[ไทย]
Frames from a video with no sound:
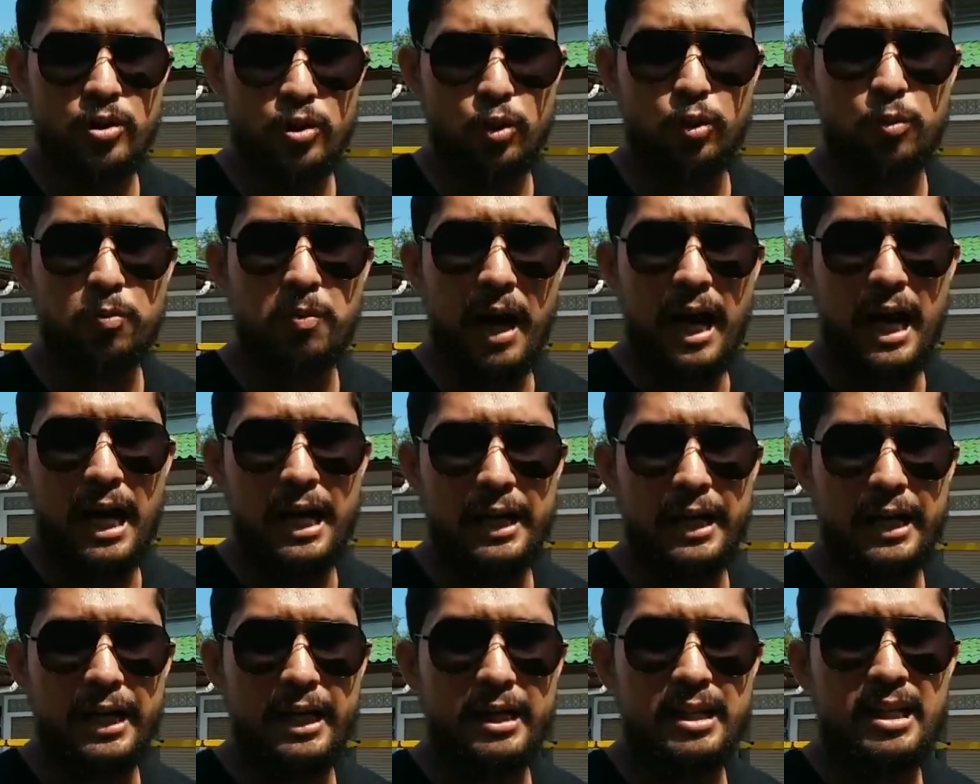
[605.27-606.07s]
ทูบา
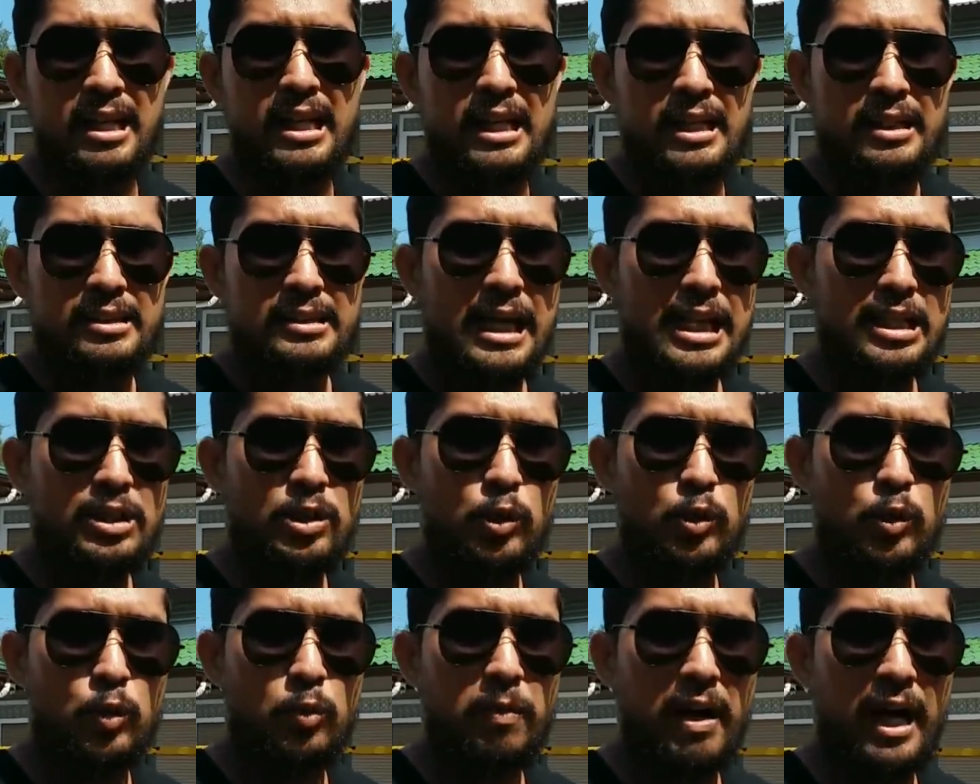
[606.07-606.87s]
ร์นะฮะท่า
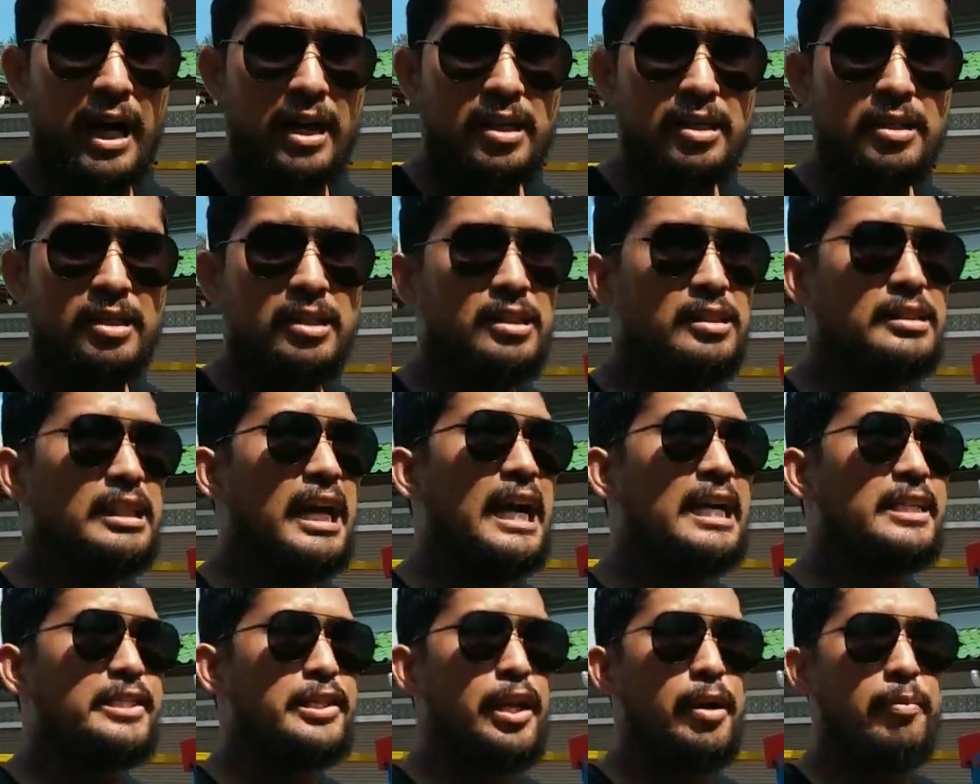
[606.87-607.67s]
โททูบาร์ก็คือ
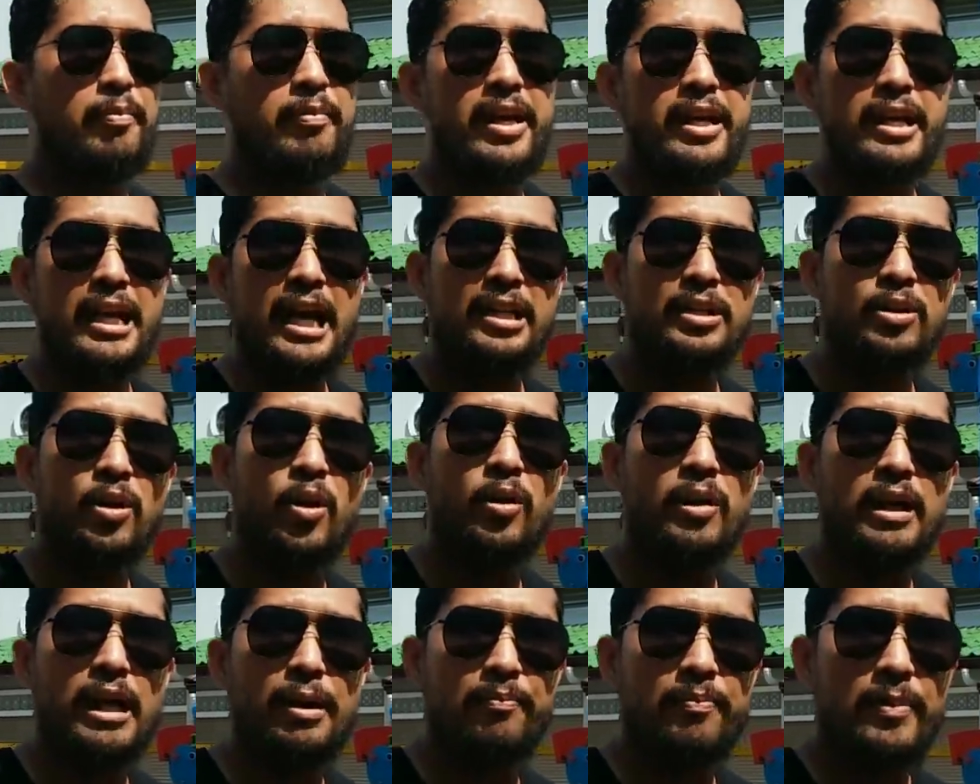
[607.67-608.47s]
ท่าสลับเล่นหน้าท้
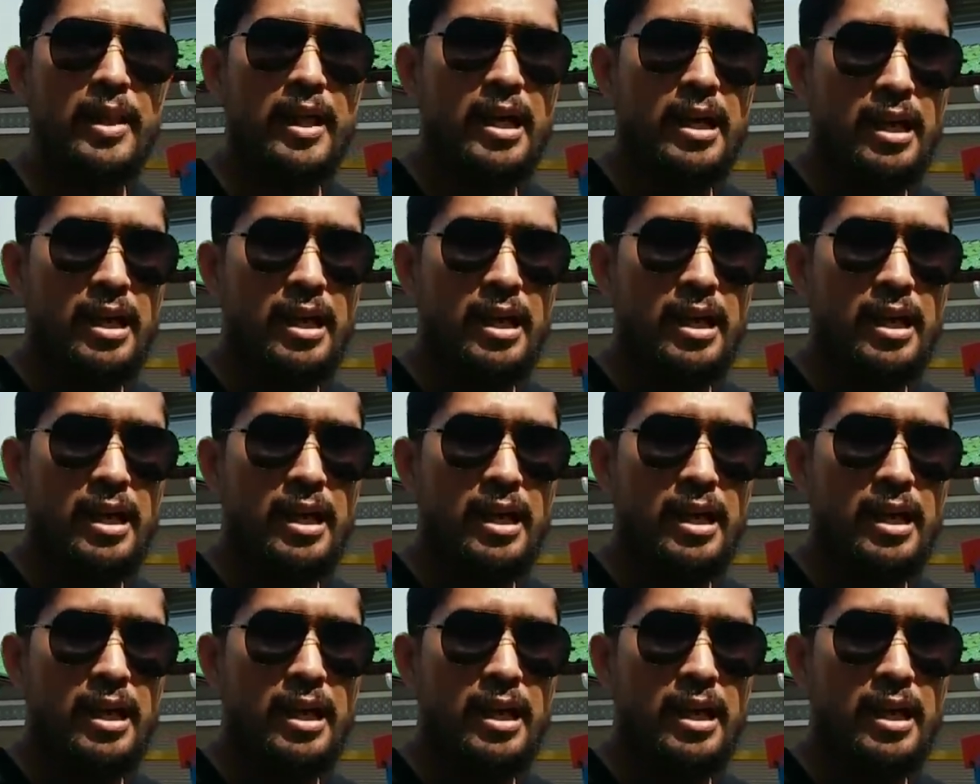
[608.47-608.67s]
องครับ